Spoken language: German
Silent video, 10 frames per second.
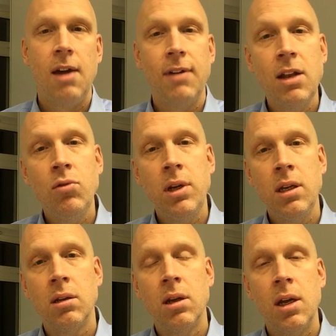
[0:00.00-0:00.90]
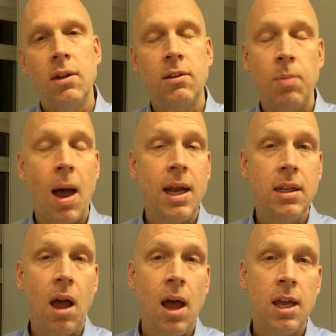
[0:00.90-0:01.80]
Wenn du ihnen zwei,
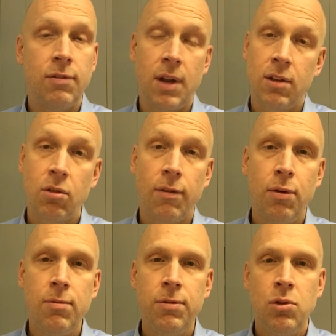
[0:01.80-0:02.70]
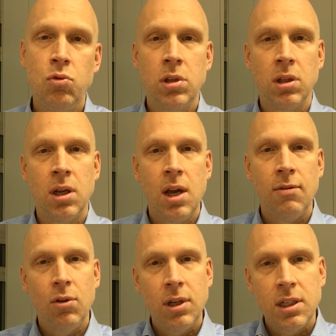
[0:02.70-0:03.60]
drei, vielleicht sogar fünf Minuten
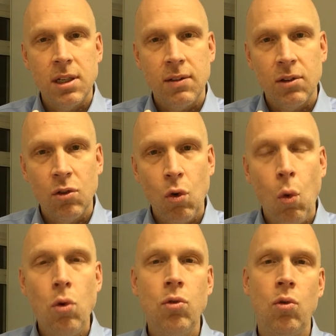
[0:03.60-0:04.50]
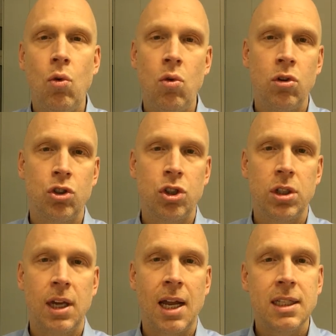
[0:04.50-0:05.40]
wirklich das
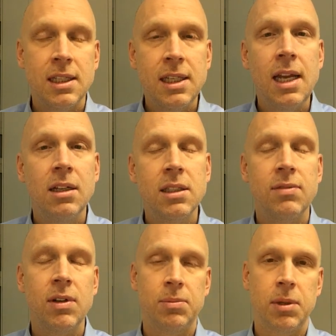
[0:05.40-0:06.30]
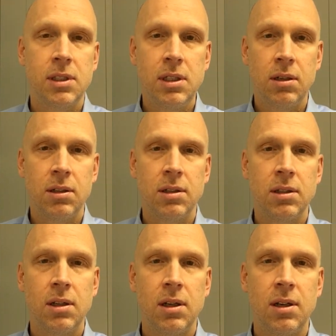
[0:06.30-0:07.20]
chronologisch erzählst, was passiert
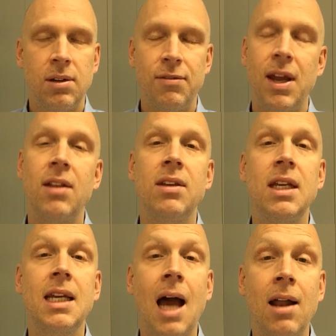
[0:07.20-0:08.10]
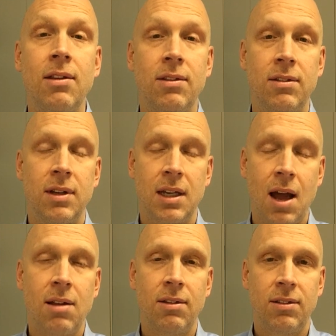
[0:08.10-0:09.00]
ist, werden sie ganz,
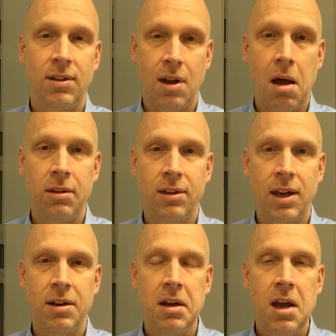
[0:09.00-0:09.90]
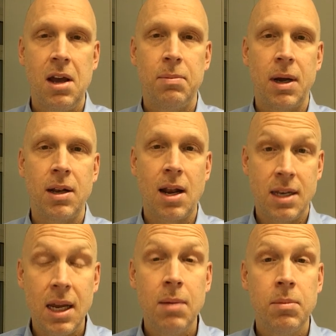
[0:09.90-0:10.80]
ganz nah sein bei, an
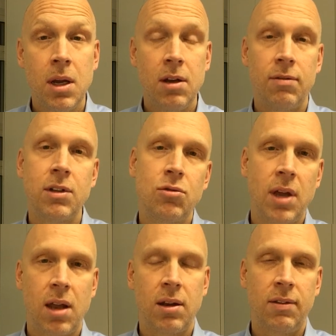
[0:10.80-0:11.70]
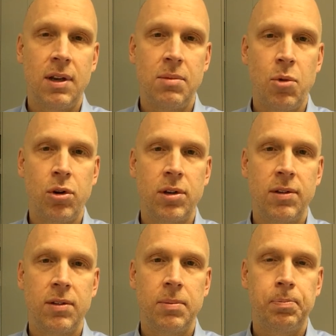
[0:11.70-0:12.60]
dem, was du gerne erzählen
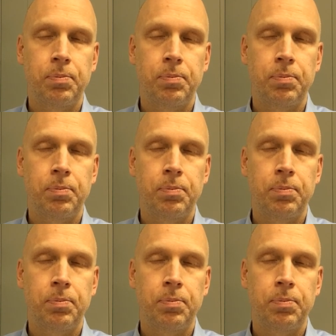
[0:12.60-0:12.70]
möchtest.